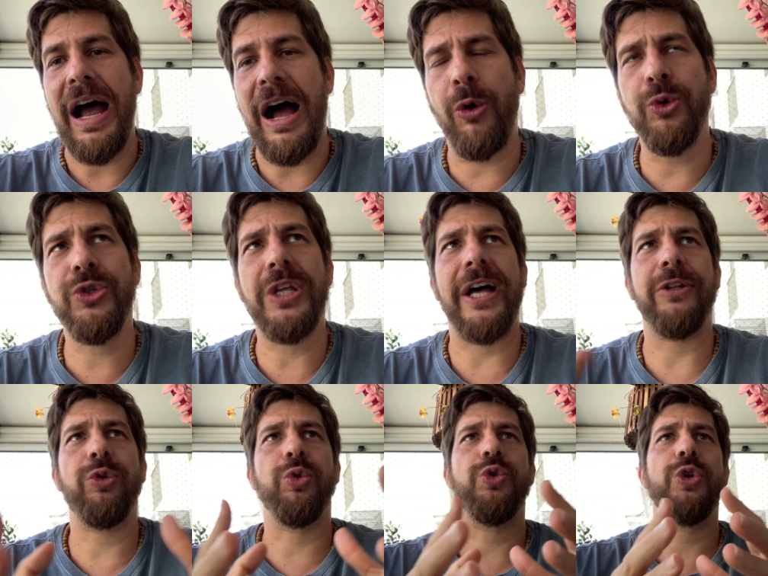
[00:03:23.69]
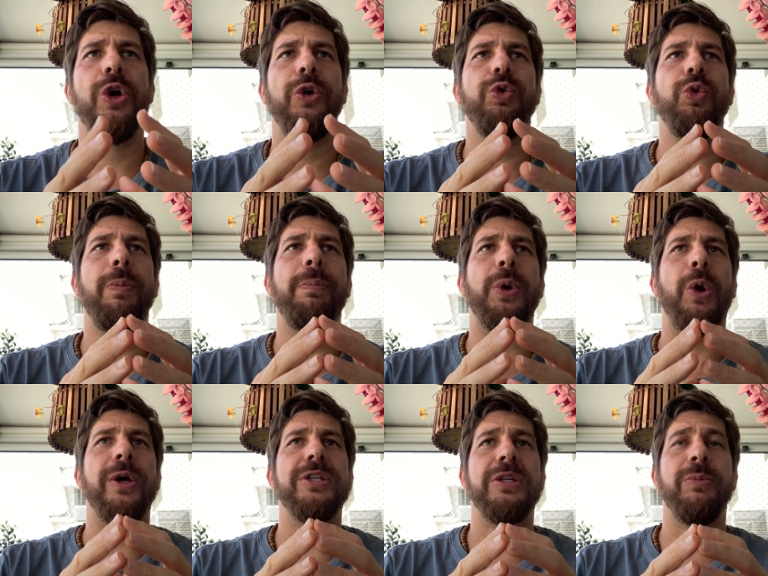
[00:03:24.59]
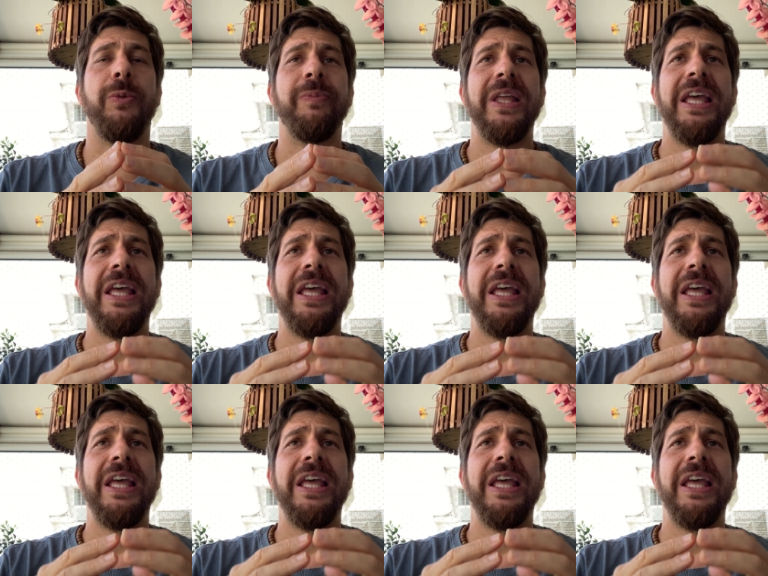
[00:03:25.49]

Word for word: aos atos do próximo.